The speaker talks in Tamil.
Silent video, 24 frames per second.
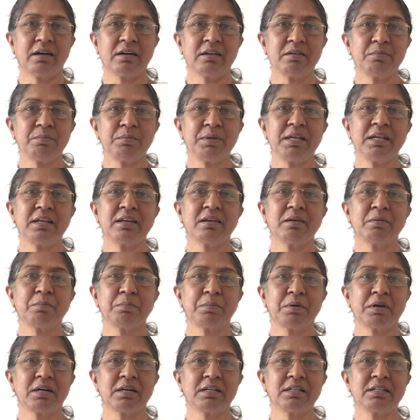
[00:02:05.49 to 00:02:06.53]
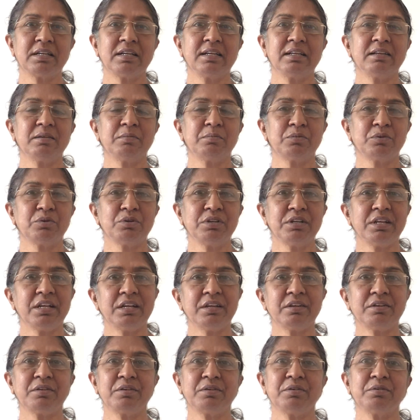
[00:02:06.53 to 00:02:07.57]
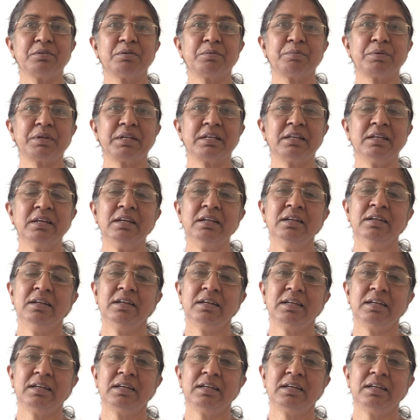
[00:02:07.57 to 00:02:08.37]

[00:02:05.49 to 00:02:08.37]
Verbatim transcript: ஆன்மீக பாதையில் முன்னேறணும் அப்படின்னா